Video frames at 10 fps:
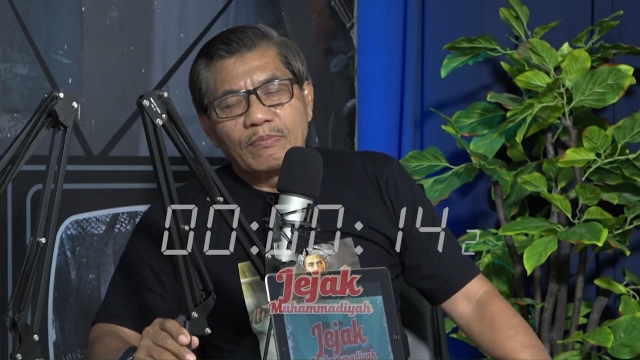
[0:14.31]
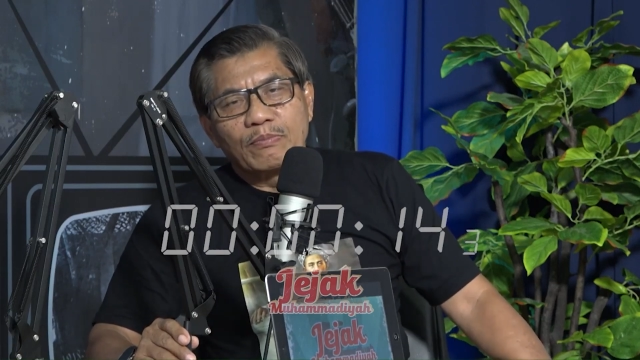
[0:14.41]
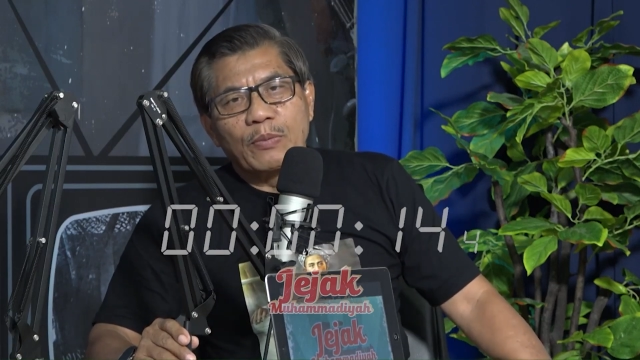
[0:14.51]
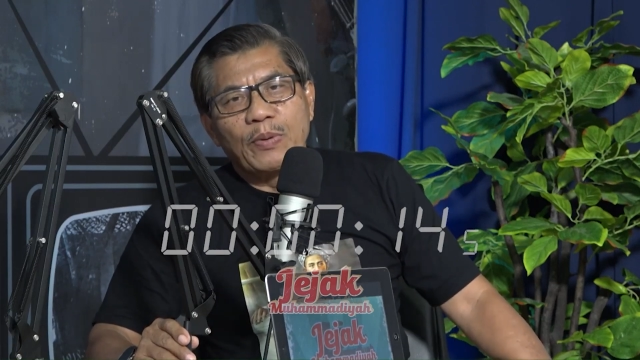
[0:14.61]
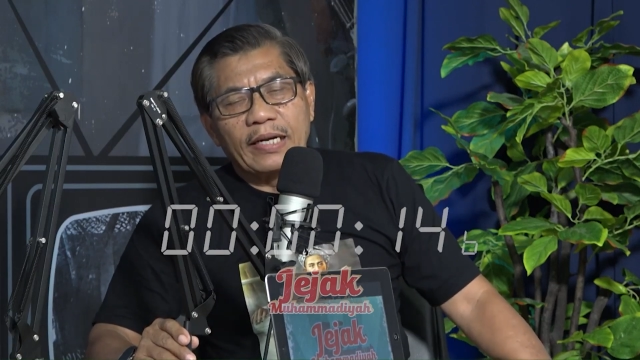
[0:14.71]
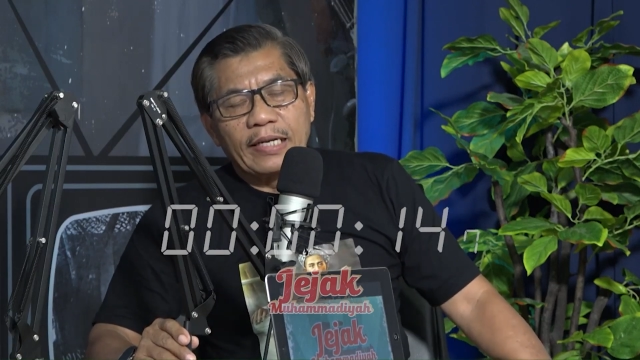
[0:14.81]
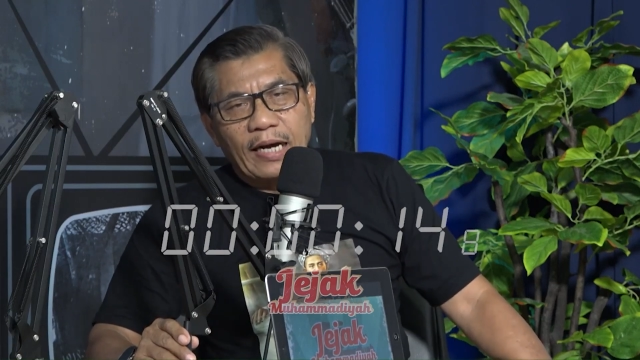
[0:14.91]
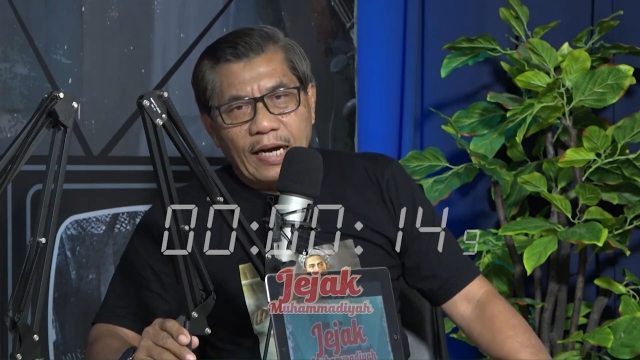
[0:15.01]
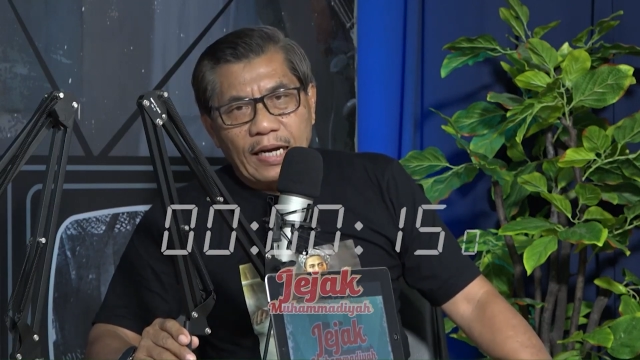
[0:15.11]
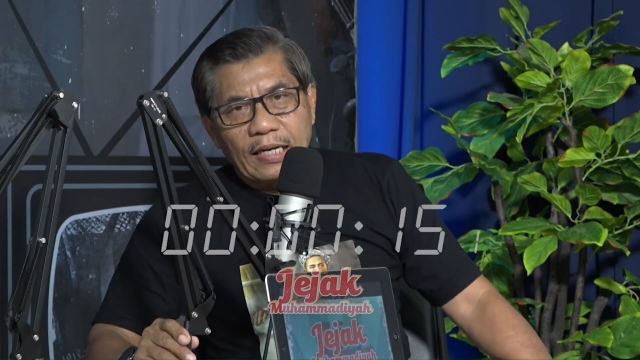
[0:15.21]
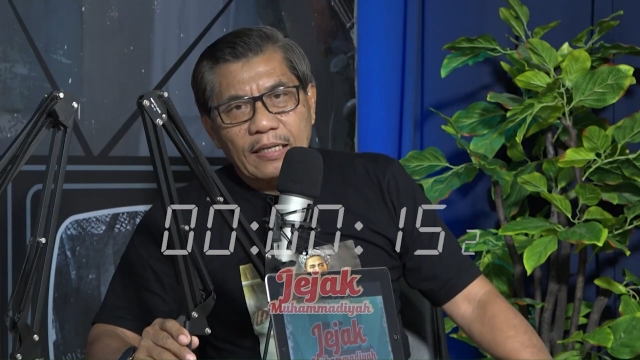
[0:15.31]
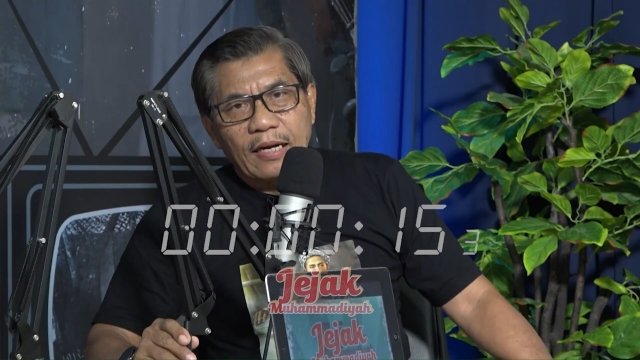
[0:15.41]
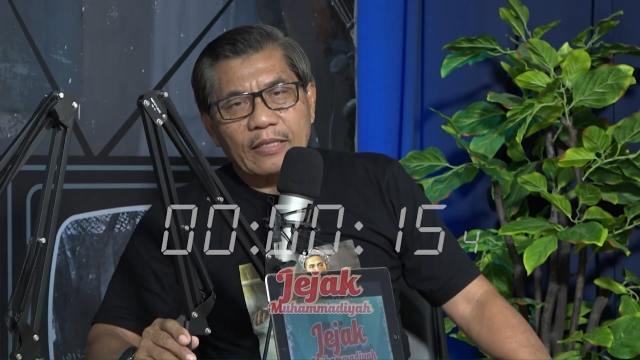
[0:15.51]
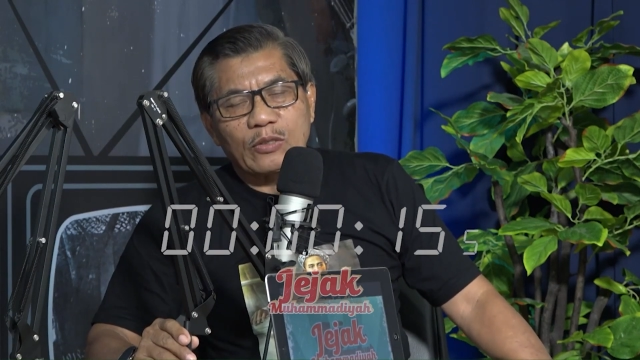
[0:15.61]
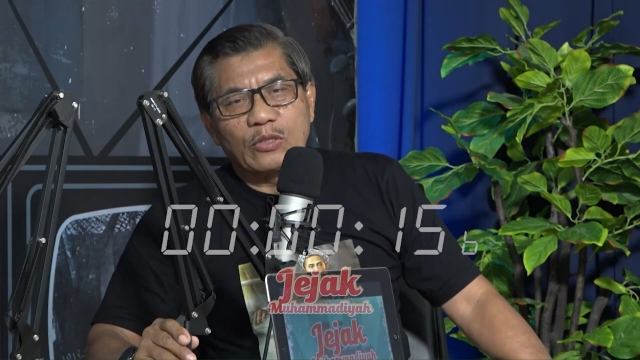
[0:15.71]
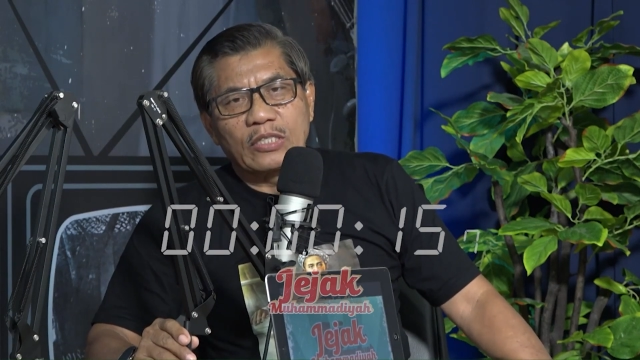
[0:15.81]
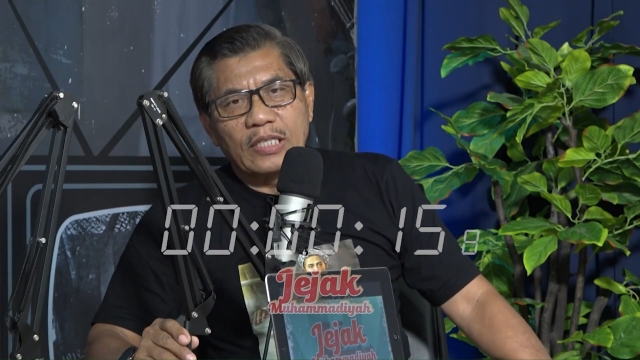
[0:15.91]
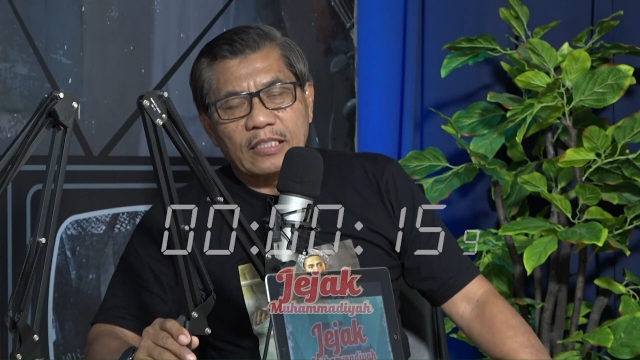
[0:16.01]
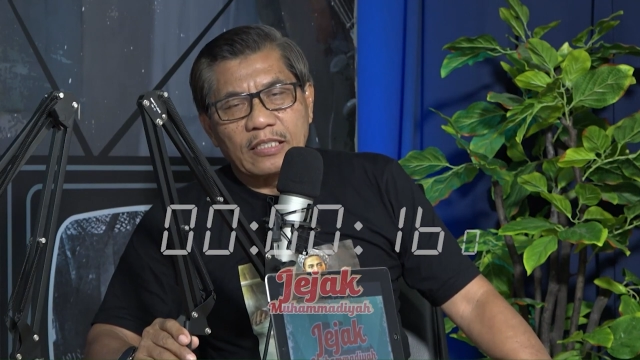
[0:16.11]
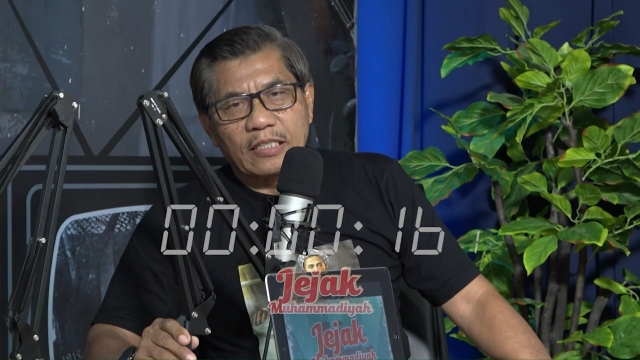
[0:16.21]
berbagai hal atau
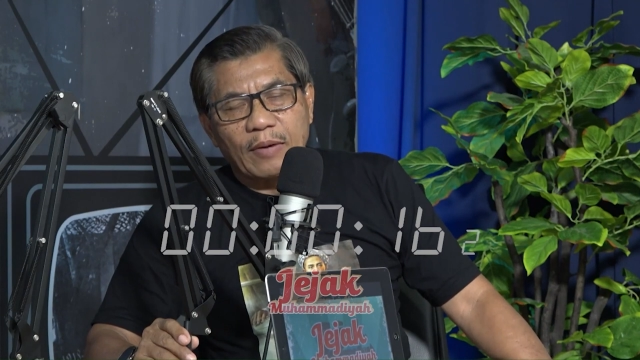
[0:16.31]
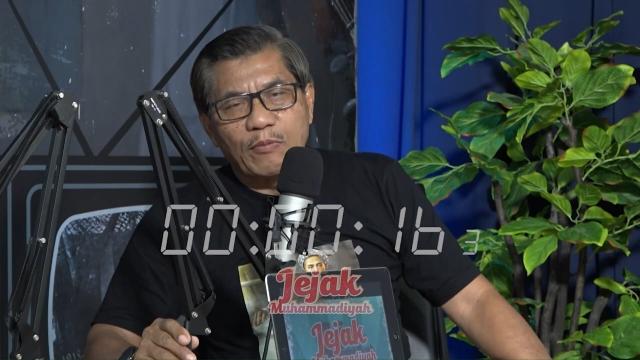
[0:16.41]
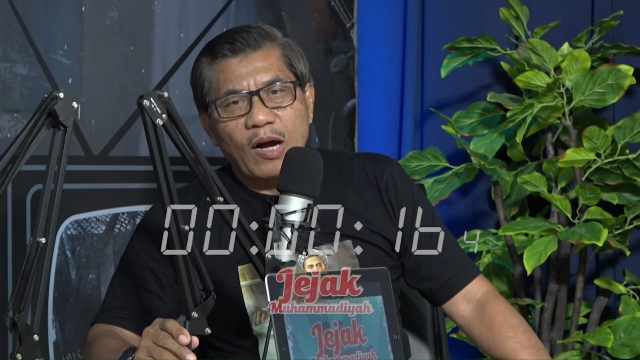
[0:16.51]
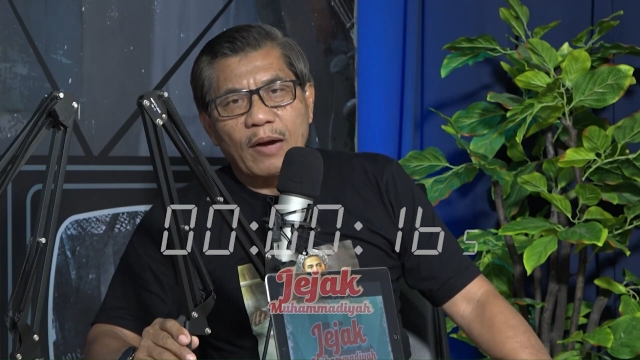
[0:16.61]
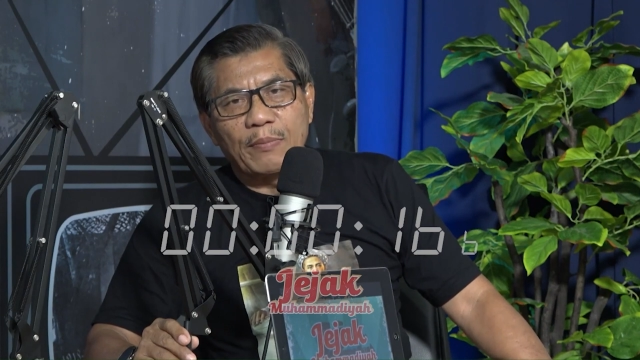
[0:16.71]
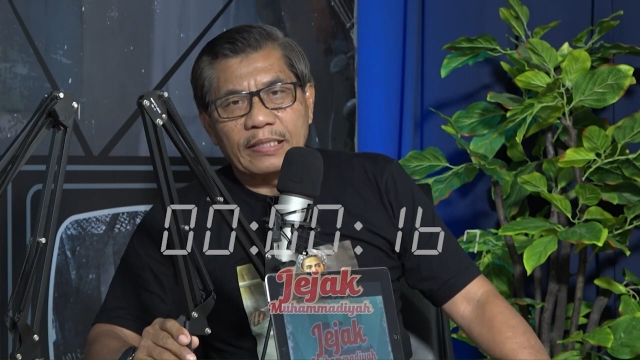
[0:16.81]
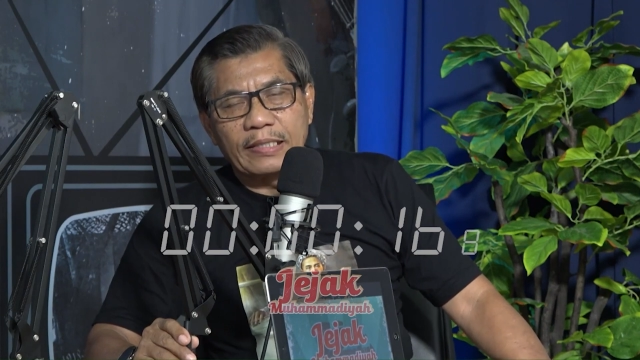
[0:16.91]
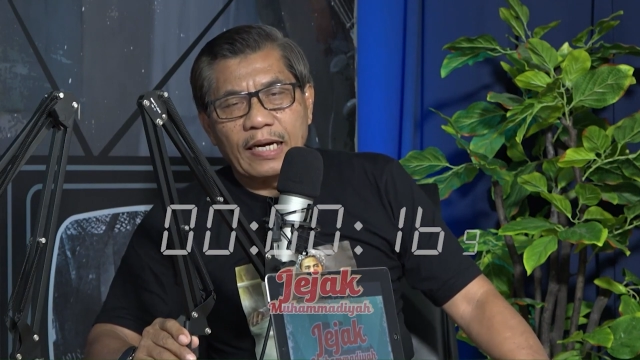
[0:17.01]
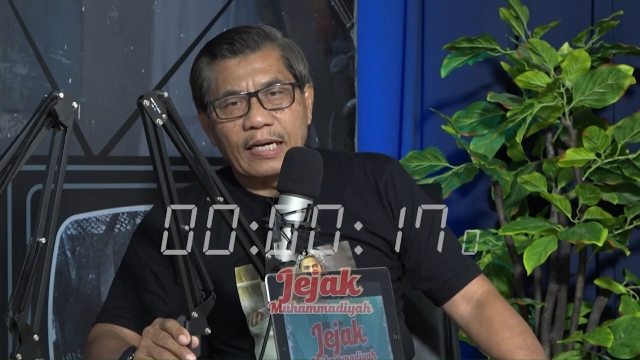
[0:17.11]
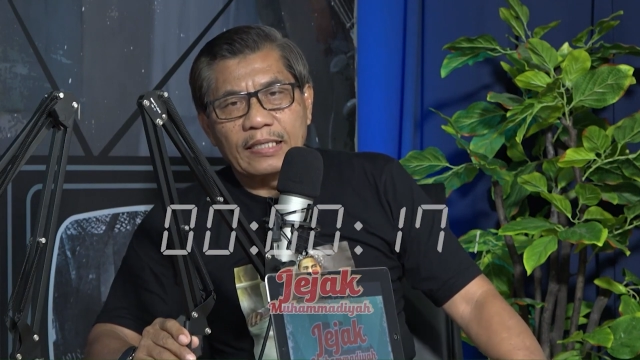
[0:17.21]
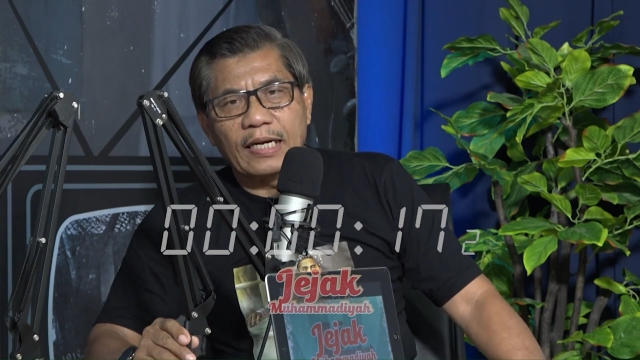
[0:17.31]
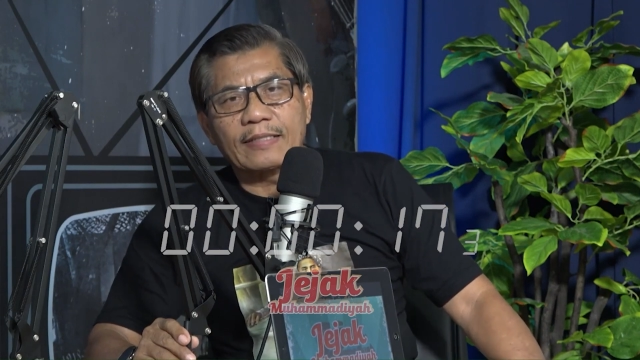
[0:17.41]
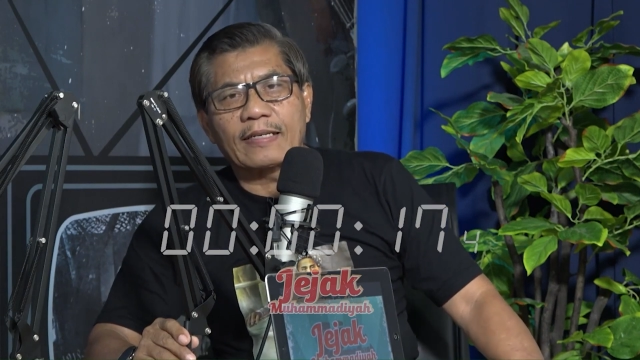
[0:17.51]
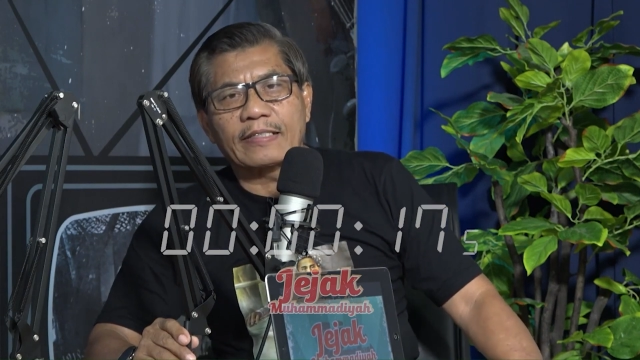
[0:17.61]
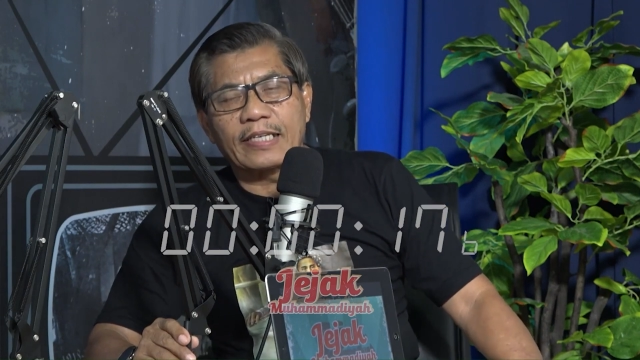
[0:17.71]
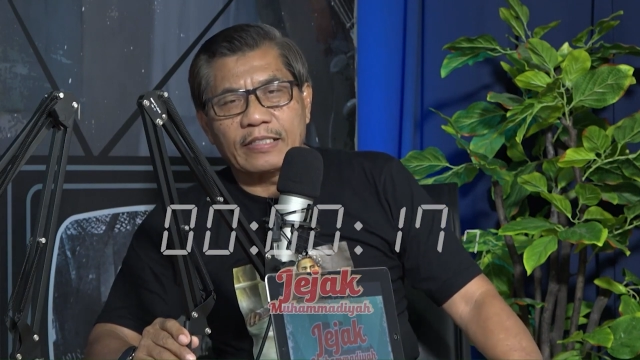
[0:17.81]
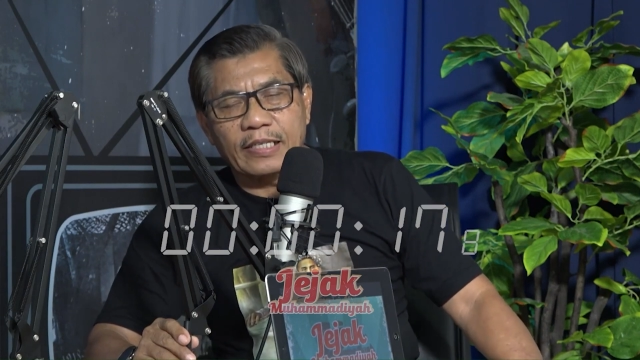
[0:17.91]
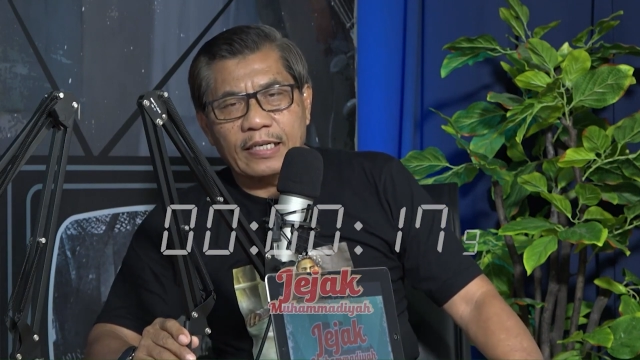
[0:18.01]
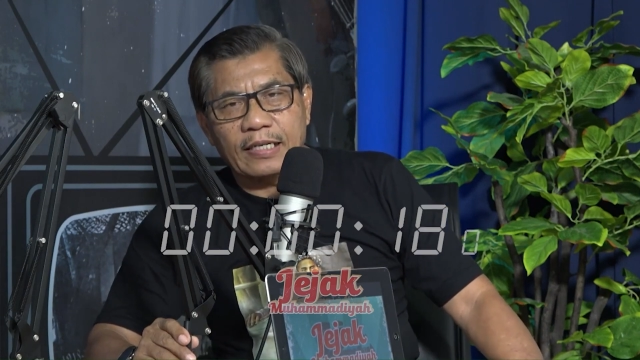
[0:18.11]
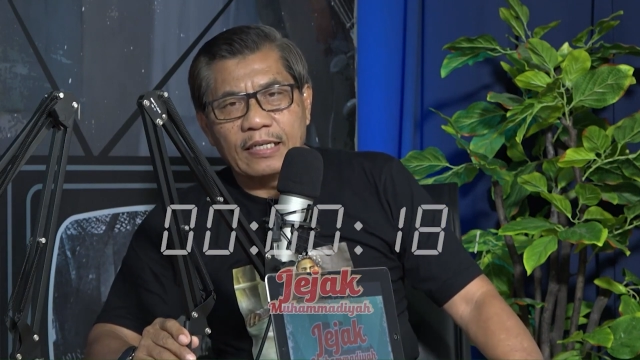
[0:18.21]
jejak-jejak Muhammadiyah yang
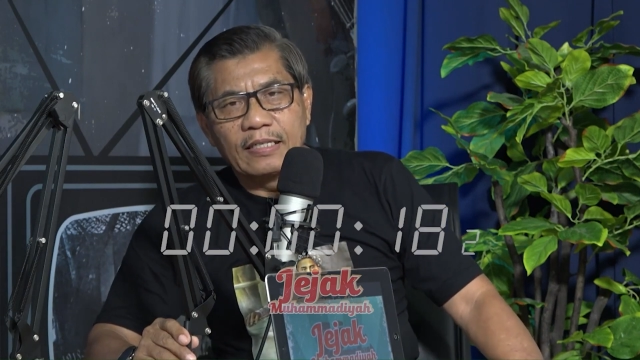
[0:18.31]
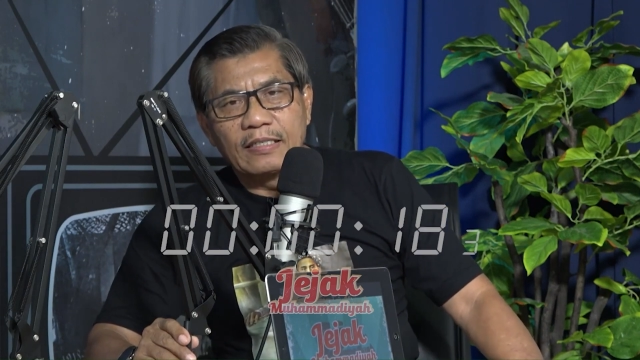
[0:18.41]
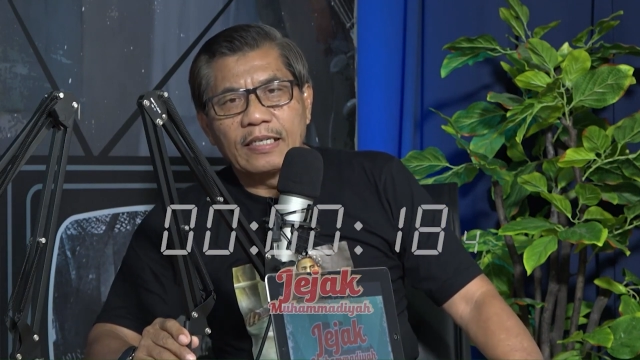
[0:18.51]
tercecer